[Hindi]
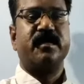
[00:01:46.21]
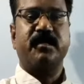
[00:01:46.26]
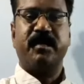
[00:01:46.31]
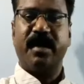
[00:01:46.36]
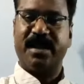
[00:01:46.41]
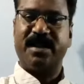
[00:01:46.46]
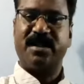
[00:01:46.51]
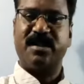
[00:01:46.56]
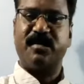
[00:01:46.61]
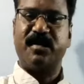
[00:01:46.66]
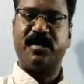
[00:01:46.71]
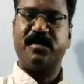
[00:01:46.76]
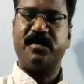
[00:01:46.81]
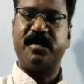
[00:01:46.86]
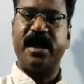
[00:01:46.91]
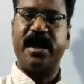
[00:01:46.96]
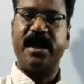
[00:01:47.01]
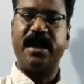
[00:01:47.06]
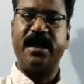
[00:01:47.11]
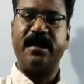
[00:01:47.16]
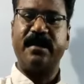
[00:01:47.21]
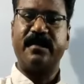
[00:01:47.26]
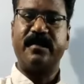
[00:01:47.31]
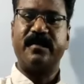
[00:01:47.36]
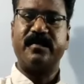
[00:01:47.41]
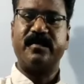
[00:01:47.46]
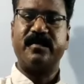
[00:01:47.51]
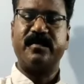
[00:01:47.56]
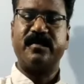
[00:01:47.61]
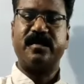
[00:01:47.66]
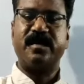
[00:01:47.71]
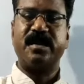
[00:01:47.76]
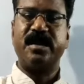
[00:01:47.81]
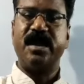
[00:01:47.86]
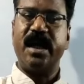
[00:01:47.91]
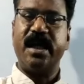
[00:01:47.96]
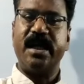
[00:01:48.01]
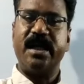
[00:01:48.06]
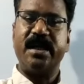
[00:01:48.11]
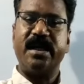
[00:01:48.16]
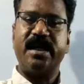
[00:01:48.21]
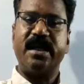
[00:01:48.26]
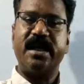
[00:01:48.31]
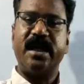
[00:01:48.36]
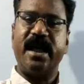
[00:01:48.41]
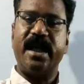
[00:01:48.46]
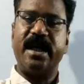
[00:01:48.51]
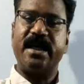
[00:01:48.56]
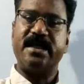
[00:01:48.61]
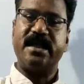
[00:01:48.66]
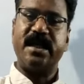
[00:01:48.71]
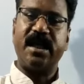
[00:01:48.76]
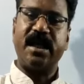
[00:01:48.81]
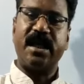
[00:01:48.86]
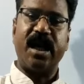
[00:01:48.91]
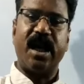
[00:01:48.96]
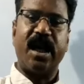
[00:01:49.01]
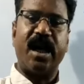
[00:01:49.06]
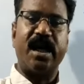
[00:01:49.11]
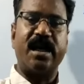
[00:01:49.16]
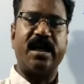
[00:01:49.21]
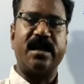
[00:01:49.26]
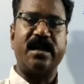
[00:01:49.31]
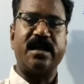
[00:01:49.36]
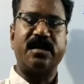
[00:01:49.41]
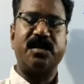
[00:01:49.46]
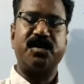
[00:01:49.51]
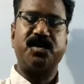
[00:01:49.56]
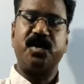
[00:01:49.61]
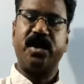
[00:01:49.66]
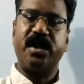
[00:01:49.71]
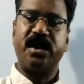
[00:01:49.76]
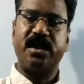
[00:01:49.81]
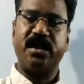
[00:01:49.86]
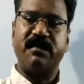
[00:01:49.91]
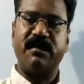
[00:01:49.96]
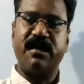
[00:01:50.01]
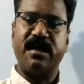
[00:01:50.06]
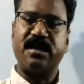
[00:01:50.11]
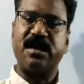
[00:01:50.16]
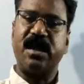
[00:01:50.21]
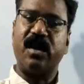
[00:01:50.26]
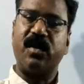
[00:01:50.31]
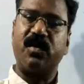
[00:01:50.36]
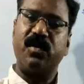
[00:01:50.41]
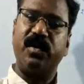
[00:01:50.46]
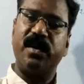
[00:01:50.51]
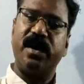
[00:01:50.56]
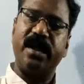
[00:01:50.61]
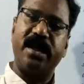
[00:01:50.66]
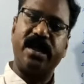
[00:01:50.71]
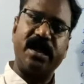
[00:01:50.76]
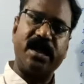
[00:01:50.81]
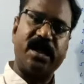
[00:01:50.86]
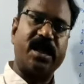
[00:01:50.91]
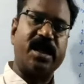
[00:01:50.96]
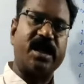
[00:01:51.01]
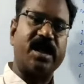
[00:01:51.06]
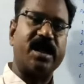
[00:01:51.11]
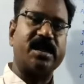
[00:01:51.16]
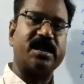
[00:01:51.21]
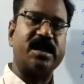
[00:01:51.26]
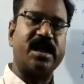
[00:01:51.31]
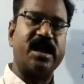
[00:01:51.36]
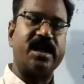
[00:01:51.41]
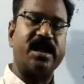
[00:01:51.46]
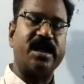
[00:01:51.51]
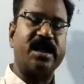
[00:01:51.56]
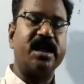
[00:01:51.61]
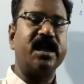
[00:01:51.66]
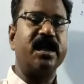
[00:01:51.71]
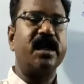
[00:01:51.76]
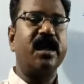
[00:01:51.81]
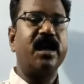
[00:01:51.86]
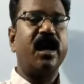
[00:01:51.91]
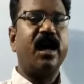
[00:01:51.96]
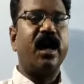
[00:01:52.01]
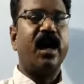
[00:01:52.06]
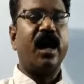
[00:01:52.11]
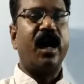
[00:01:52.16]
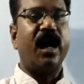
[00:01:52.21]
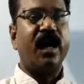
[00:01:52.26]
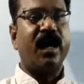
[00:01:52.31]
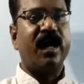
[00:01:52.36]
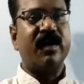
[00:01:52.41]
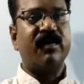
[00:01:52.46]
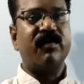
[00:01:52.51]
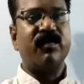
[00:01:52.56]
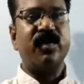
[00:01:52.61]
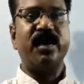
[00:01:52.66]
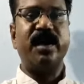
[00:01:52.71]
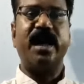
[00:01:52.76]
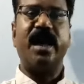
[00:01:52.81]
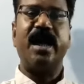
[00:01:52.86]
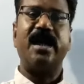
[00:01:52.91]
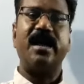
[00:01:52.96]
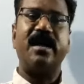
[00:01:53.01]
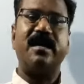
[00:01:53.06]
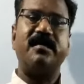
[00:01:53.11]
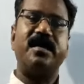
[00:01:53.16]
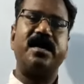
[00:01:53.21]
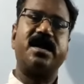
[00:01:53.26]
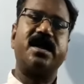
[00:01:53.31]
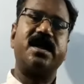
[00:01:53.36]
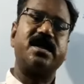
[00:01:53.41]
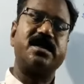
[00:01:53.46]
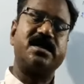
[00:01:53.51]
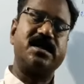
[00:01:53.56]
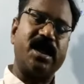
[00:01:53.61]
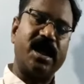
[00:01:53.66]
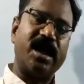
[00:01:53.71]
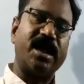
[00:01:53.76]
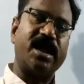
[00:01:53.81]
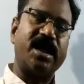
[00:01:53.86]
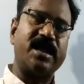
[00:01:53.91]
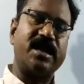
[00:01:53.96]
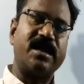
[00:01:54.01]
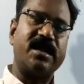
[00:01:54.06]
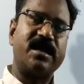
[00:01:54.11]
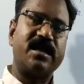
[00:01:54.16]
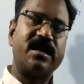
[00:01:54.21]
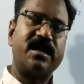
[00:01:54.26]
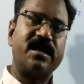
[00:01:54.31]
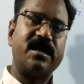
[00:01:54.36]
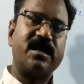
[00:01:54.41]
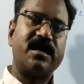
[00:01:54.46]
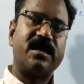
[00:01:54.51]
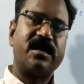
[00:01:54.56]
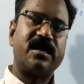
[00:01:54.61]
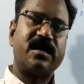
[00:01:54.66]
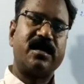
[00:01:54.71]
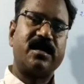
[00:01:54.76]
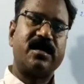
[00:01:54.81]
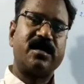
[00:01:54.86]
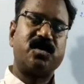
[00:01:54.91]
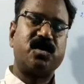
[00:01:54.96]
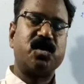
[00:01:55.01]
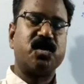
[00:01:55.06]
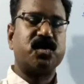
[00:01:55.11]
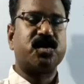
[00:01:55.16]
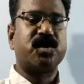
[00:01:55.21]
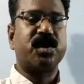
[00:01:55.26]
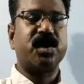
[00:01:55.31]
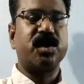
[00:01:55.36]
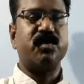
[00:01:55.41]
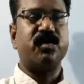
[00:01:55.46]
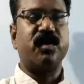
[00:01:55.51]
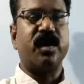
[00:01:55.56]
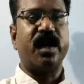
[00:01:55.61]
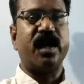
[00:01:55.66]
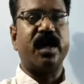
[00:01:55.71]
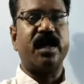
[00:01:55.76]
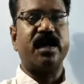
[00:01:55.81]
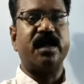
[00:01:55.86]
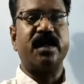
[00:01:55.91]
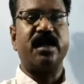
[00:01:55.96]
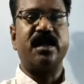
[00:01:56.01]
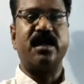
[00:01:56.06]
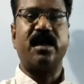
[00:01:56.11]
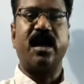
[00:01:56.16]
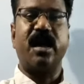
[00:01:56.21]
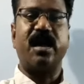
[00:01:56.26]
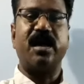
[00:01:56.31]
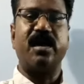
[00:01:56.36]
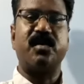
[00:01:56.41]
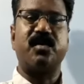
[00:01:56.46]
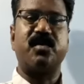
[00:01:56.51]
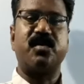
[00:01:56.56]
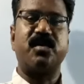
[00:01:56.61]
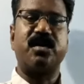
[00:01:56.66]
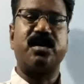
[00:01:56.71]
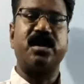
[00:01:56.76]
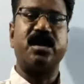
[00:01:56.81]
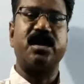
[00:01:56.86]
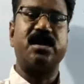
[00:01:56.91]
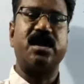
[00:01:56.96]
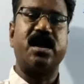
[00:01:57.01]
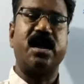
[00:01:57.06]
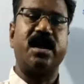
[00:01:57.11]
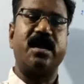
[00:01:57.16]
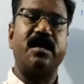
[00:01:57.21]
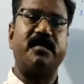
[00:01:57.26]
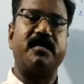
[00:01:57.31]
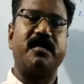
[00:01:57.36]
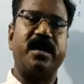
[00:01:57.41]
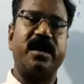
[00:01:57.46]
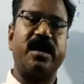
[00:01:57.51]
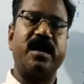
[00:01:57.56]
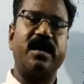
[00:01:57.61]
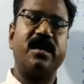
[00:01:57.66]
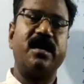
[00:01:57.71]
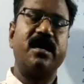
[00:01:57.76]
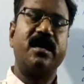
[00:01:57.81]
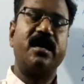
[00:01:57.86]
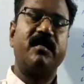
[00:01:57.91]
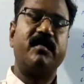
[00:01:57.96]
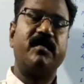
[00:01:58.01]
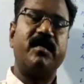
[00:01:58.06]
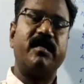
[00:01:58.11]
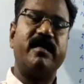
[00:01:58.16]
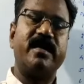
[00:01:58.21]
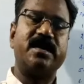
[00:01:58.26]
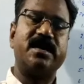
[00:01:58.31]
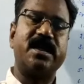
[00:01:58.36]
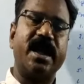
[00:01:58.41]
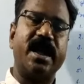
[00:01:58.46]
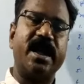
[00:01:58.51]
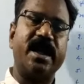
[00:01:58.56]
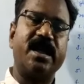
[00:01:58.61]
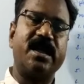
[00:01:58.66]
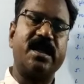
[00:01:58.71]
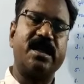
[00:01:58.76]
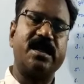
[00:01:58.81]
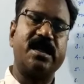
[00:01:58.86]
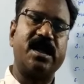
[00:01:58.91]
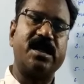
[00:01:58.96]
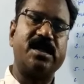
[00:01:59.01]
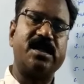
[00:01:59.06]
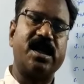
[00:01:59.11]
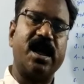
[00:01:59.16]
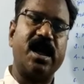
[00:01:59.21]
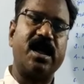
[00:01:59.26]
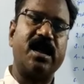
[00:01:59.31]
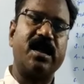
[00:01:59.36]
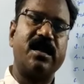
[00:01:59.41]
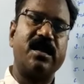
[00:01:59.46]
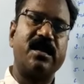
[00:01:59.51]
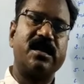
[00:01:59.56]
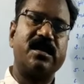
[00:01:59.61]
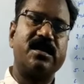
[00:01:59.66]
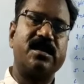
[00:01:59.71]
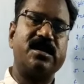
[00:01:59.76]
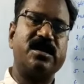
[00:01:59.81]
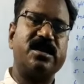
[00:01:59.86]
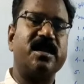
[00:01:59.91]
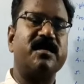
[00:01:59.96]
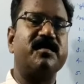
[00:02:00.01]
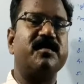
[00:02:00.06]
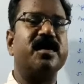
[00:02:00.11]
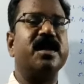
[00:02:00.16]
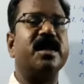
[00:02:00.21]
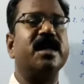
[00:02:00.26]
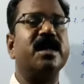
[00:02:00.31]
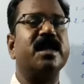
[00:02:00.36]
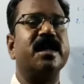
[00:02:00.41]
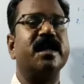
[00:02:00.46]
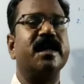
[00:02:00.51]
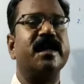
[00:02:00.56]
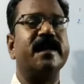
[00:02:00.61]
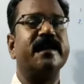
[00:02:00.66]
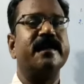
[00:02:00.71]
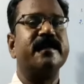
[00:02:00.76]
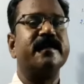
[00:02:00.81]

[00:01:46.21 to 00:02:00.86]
बात समझ में आई यानी कि ऐसे कार्य जो एक अधिवक्ता को नहीं करना चाहिए अगर वो न्यायालय में करता है तो उसके द्वारा इन कार्य को किए जाने पर व्यवसायिक कदाचार जन्म ले लेगा